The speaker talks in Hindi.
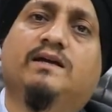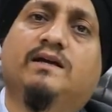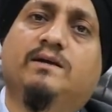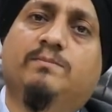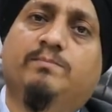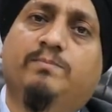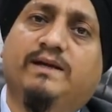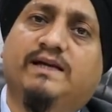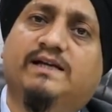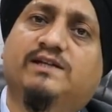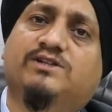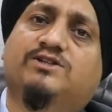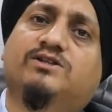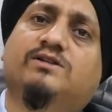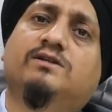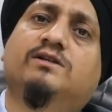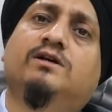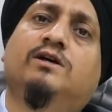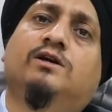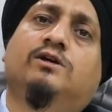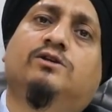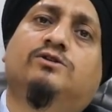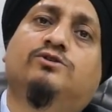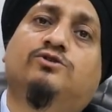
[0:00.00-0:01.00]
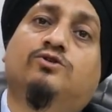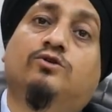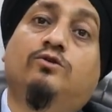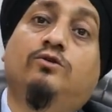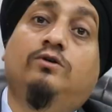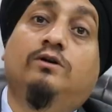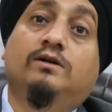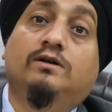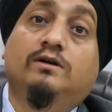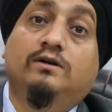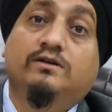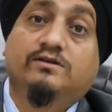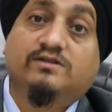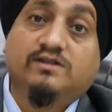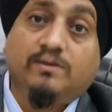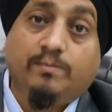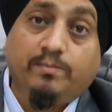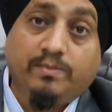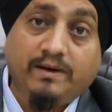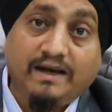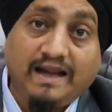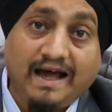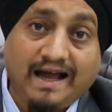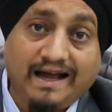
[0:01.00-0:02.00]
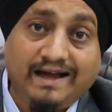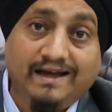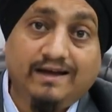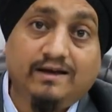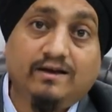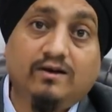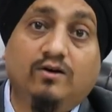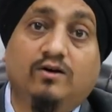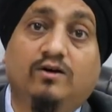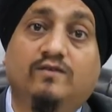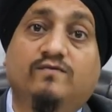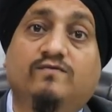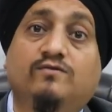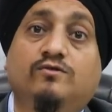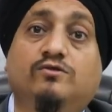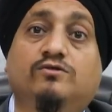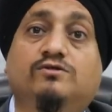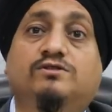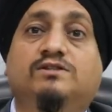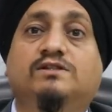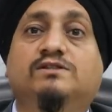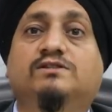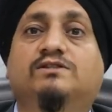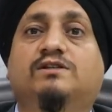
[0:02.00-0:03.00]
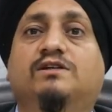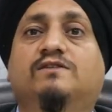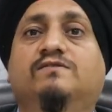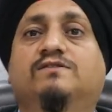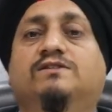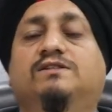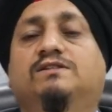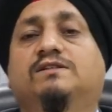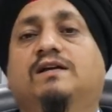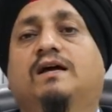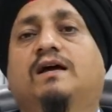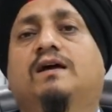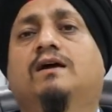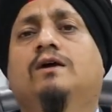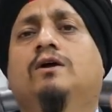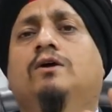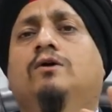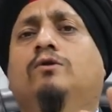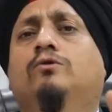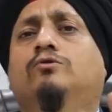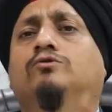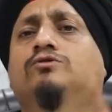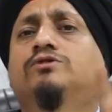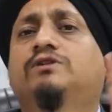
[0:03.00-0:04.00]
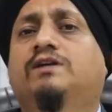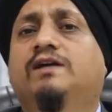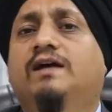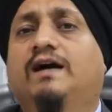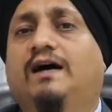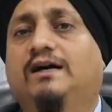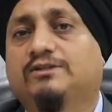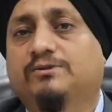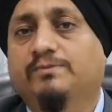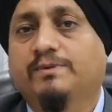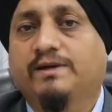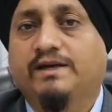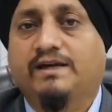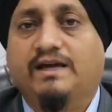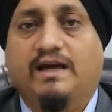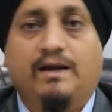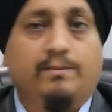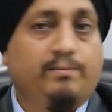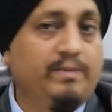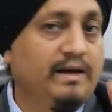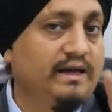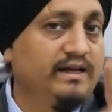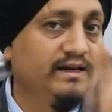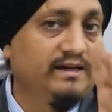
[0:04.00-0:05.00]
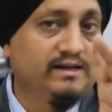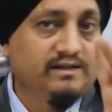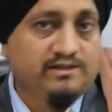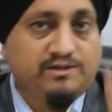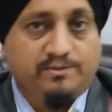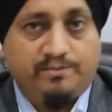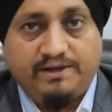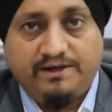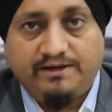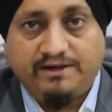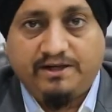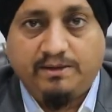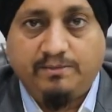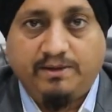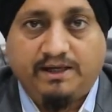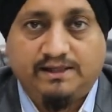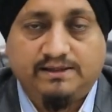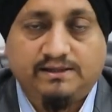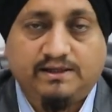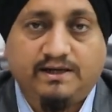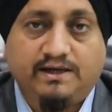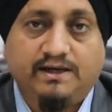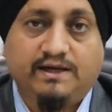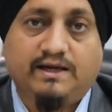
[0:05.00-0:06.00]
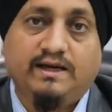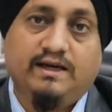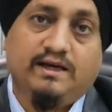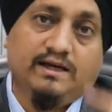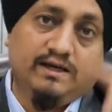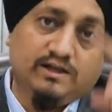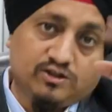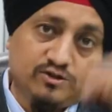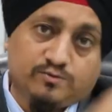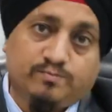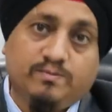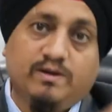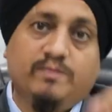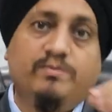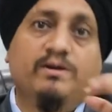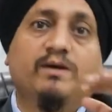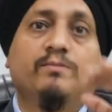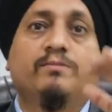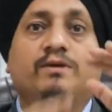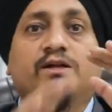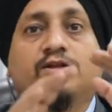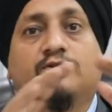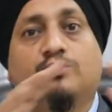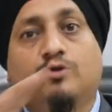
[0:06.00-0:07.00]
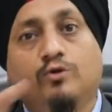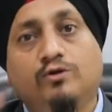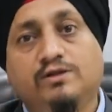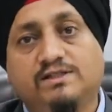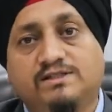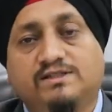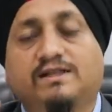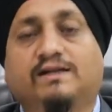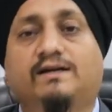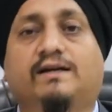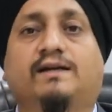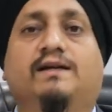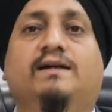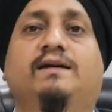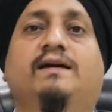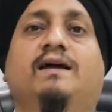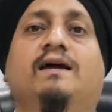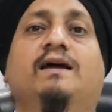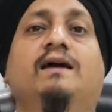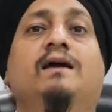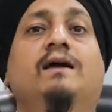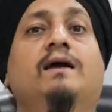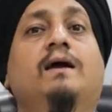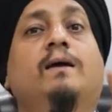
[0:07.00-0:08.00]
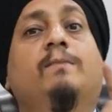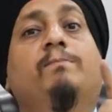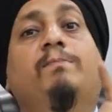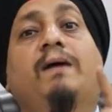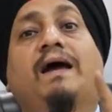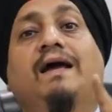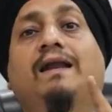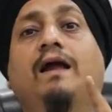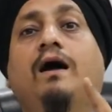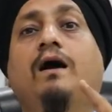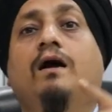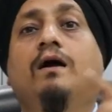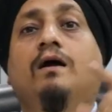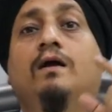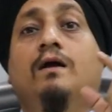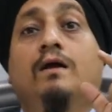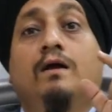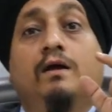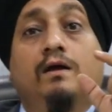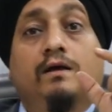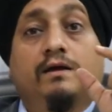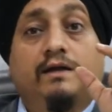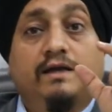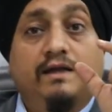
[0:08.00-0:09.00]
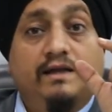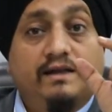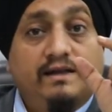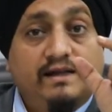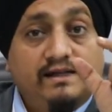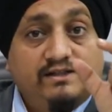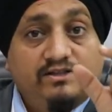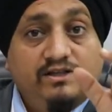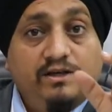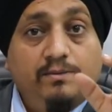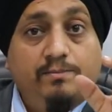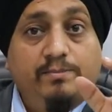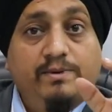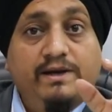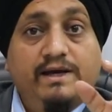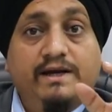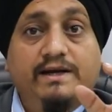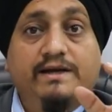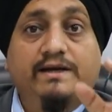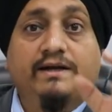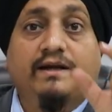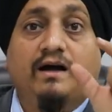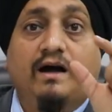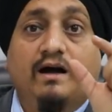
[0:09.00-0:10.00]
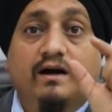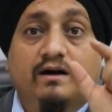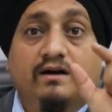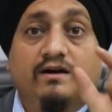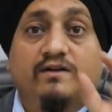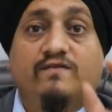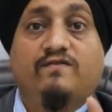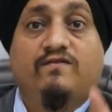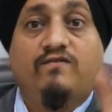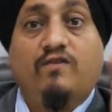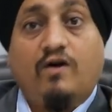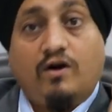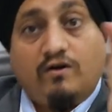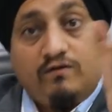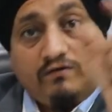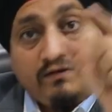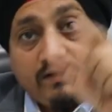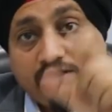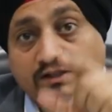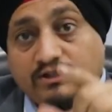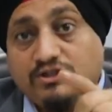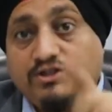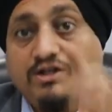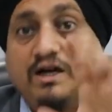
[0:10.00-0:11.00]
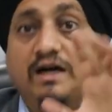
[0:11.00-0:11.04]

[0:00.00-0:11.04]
इम्प्लीकेशन जो सप्लायर ऑफ गुड्स एंड सर्विसेज है उसके हाथ में क्या है पहले रेसिपियंट की बात करेंगे इसमें भी हमने दो हिस्से कर लिए हैं पहला कि रेसिपियंट अगर फॉरवर्ड